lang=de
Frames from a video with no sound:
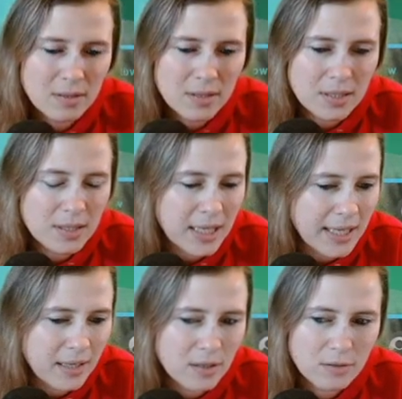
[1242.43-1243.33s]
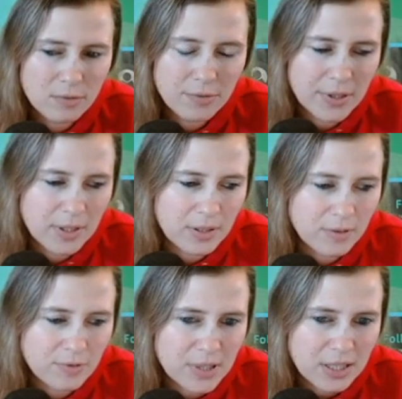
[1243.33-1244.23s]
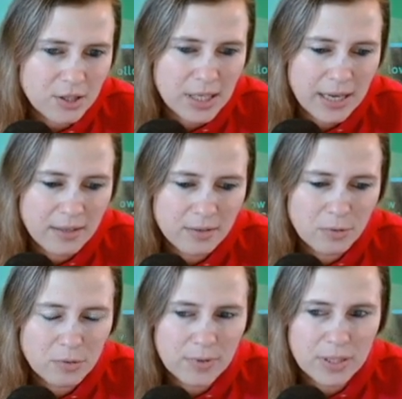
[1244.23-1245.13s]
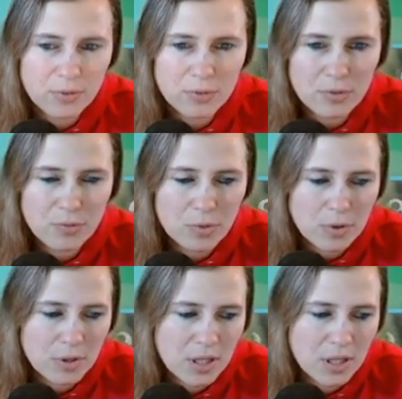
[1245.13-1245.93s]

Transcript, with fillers: dann nachher irgendwie auf sechs Sterne und so weiter und so fort.